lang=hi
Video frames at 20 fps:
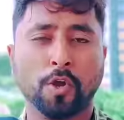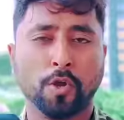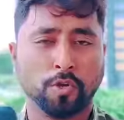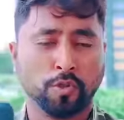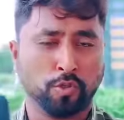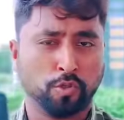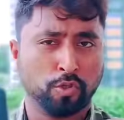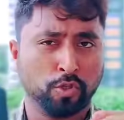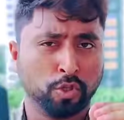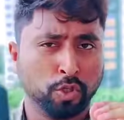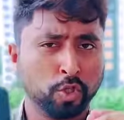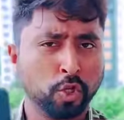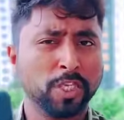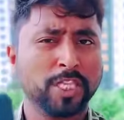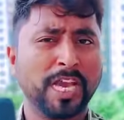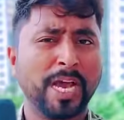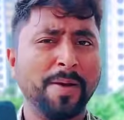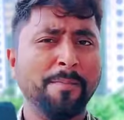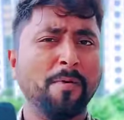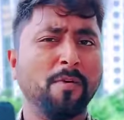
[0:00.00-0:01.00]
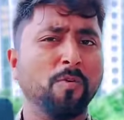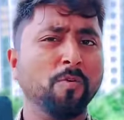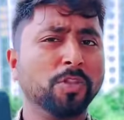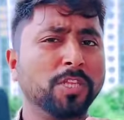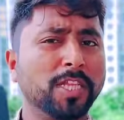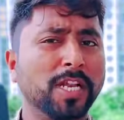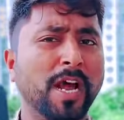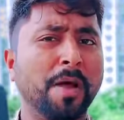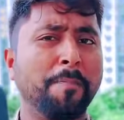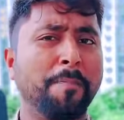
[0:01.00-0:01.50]
तो दोस्तों जब उतना
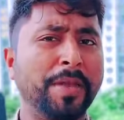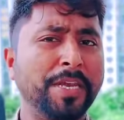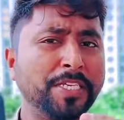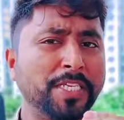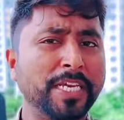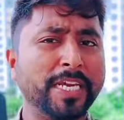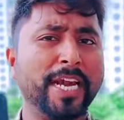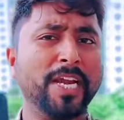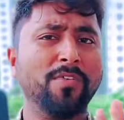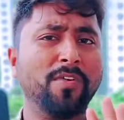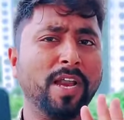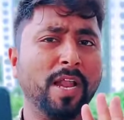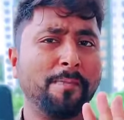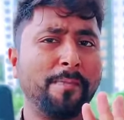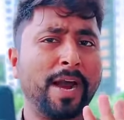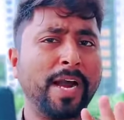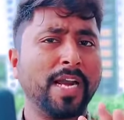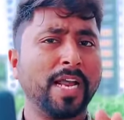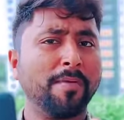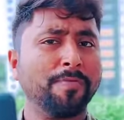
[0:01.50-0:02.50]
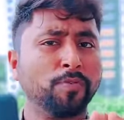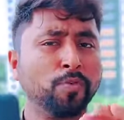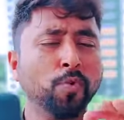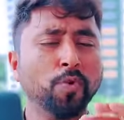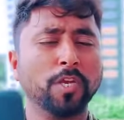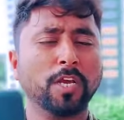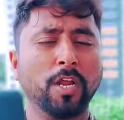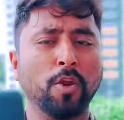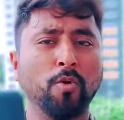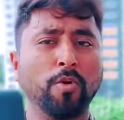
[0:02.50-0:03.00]
20 सेकंड वाला पार्ट आप शूट कर
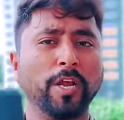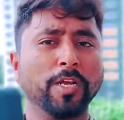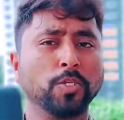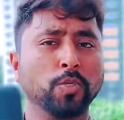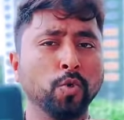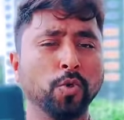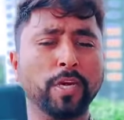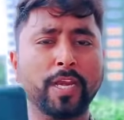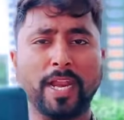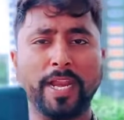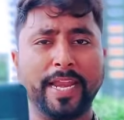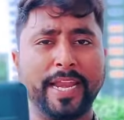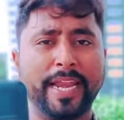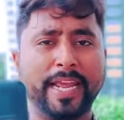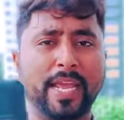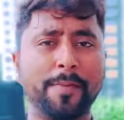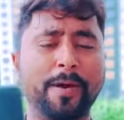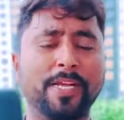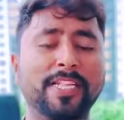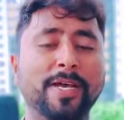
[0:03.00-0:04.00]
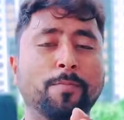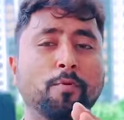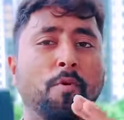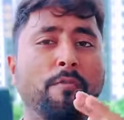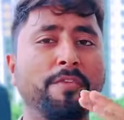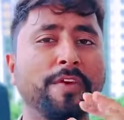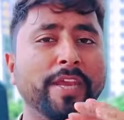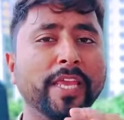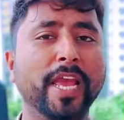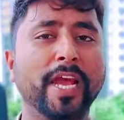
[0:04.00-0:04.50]
लोगे शूट कर लेने के बाद आपको फिर
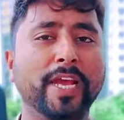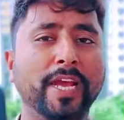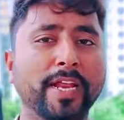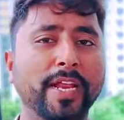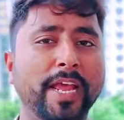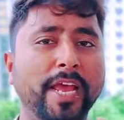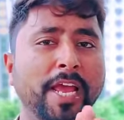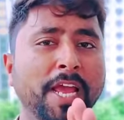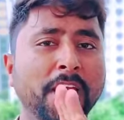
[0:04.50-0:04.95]
क्या करना है